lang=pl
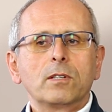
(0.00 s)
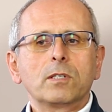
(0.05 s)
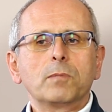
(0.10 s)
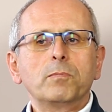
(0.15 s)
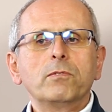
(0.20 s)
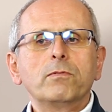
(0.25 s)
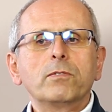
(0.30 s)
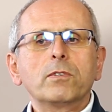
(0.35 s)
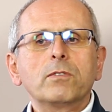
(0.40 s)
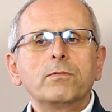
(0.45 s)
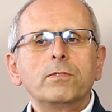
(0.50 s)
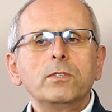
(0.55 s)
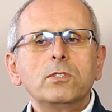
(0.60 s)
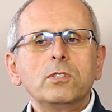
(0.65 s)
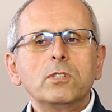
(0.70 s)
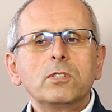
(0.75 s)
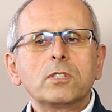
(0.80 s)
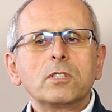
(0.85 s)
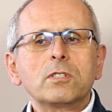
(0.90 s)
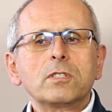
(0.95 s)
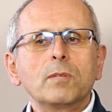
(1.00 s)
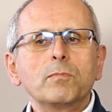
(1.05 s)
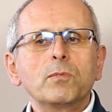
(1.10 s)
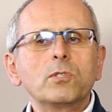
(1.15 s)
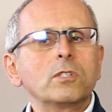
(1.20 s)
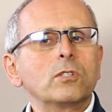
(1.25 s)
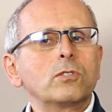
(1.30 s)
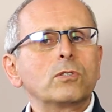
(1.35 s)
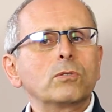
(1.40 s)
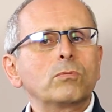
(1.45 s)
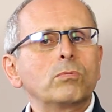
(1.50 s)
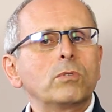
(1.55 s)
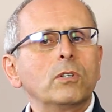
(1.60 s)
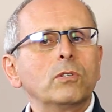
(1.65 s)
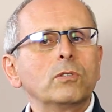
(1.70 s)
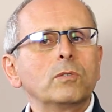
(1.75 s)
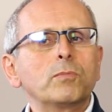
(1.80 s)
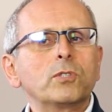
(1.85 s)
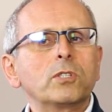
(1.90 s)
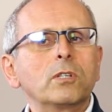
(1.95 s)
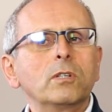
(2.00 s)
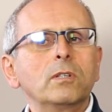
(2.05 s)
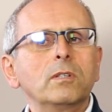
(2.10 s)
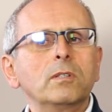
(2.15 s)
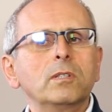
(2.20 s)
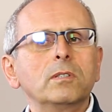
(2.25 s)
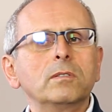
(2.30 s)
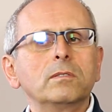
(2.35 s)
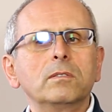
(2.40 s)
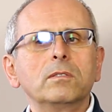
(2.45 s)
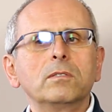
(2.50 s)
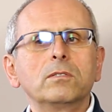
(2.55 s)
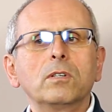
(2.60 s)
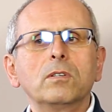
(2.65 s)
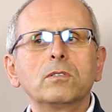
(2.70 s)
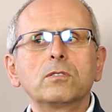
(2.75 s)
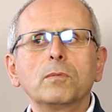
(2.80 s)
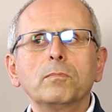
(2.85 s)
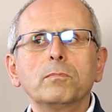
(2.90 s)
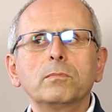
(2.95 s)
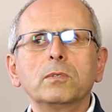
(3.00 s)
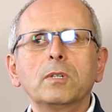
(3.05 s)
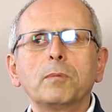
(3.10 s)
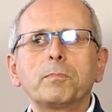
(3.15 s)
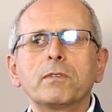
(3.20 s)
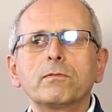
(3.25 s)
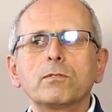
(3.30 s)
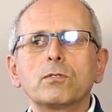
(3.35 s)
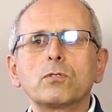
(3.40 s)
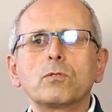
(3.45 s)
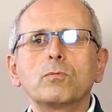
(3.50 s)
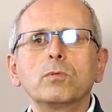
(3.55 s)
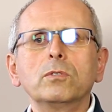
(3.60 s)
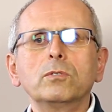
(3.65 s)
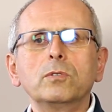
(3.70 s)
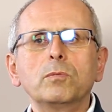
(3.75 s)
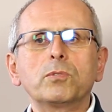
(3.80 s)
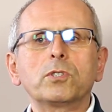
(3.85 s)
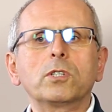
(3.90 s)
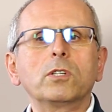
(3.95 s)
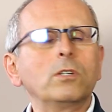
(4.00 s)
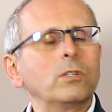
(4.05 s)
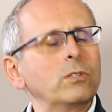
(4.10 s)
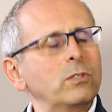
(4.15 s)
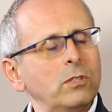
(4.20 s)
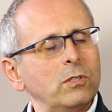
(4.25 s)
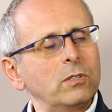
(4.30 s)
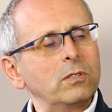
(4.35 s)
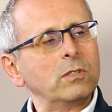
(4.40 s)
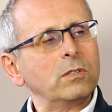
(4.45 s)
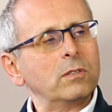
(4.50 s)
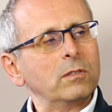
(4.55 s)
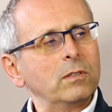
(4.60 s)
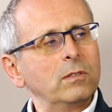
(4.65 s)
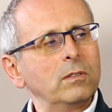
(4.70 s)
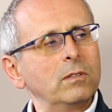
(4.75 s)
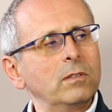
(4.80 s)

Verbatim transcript: żeby wychwycić czasami rzeczy, które oni prze, są naprawdę skłonni przeoczyć.